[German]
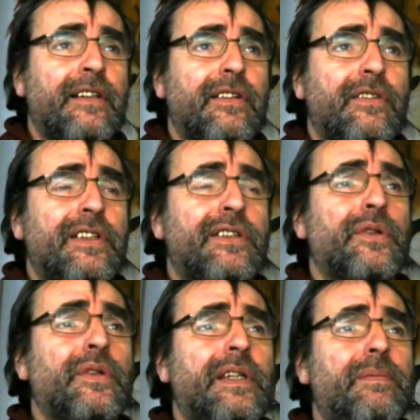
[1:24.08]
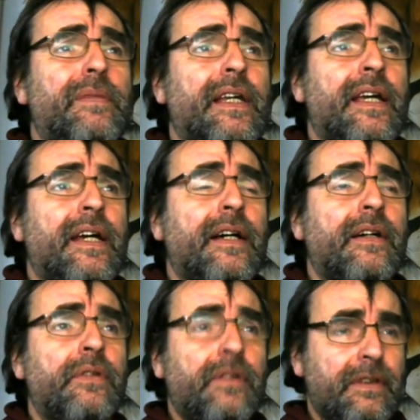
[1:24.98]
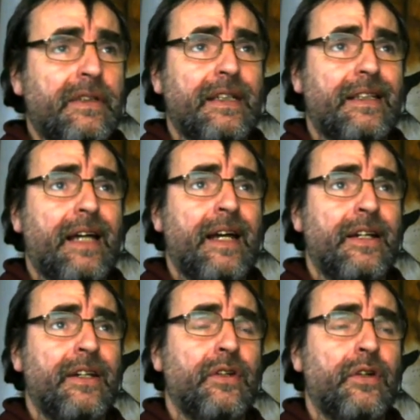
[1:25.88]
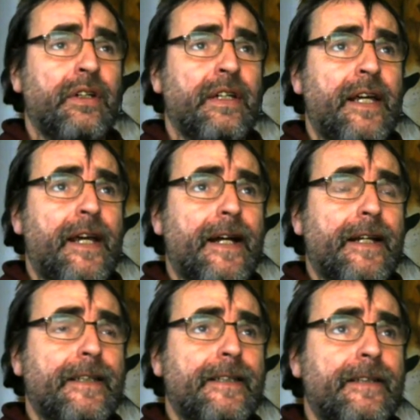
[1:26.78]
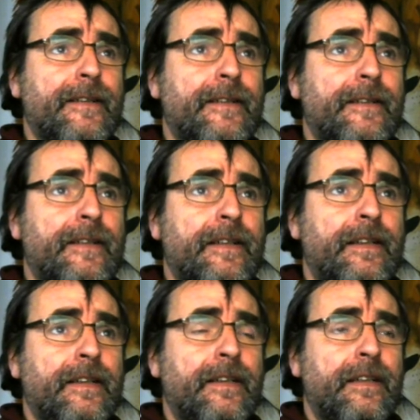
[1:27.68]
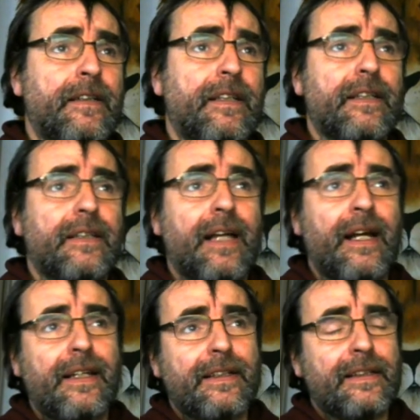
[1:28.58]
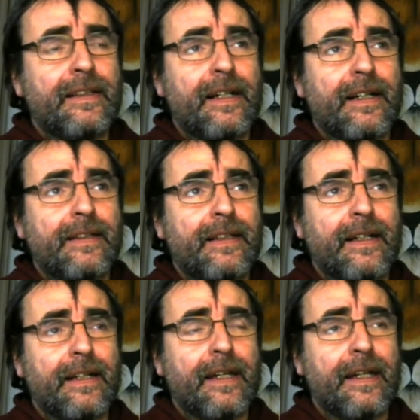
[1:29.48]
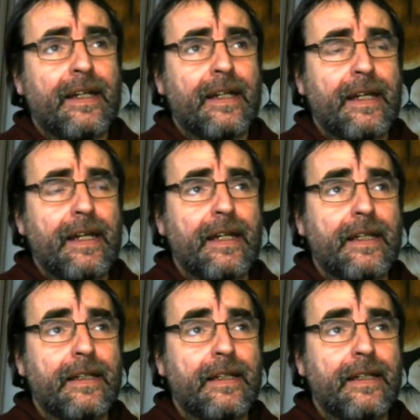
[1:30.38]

wieso gibt er uns nicht einen neuen Herz? Das alles zack, zack geht.